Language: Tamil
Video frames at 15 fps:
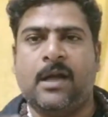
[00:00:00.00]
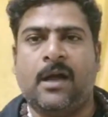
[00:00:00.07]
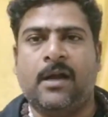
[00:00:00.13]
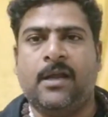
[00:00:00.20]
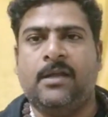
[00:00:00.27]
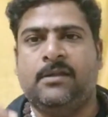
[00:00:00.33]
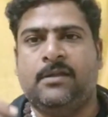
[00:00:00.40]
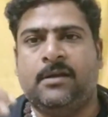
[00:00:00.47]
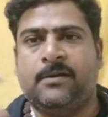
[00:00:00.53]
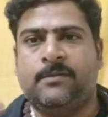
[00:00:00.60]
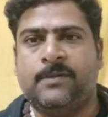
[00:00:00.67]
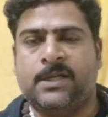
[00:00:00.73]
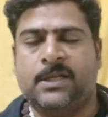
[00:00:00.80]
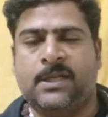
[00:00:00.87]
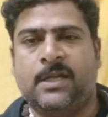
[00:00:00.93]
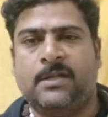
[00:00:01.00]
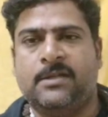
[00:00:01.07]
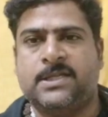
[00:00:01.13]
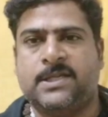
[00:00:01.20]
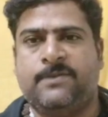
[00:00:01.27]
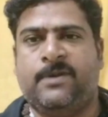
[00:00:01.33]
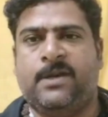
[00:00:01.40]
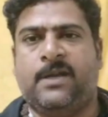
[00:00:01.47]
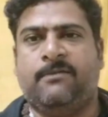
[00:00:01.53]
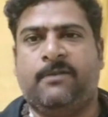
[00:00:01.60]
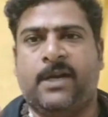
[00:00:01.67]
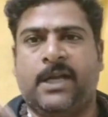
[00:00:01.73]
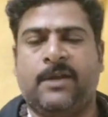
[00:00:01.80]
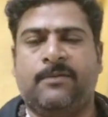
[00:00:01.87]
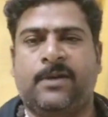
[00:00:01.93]
ஆலயத்திற்கு வந்து அந்த சிவனை
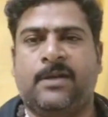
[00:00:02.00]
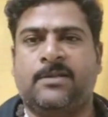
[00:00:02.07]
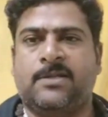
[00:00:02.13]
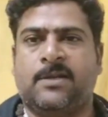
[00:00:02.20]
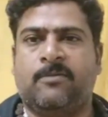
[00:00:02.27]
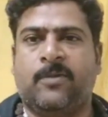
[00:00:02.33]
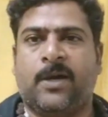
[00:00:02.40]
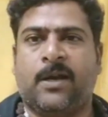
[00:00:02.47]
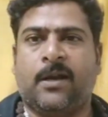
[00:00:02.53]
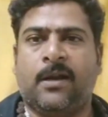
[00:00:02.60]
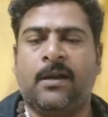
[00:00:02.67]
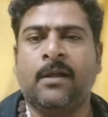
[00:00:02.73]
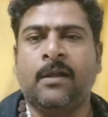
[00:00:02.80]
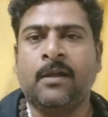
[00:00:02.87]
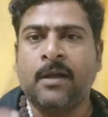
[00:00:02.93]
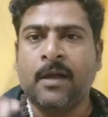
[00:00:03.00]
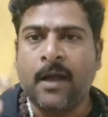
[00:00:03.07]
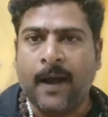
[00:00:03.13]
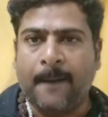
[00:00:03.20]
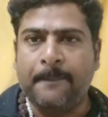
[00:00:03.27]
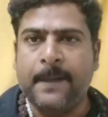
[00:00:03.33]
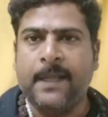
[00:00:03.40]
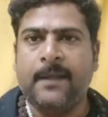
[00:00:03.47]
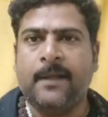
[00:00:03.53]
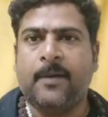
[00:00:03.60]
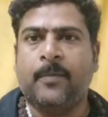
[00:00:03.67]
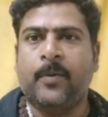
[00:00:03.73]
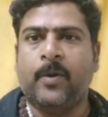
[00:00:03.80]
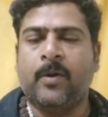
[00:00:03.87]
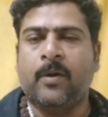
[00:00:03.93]
வணங்கிவிட்டு செல்வார்கள்
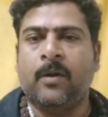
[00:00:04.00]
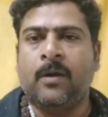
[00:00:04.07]
அப்படிங்கிறப்போ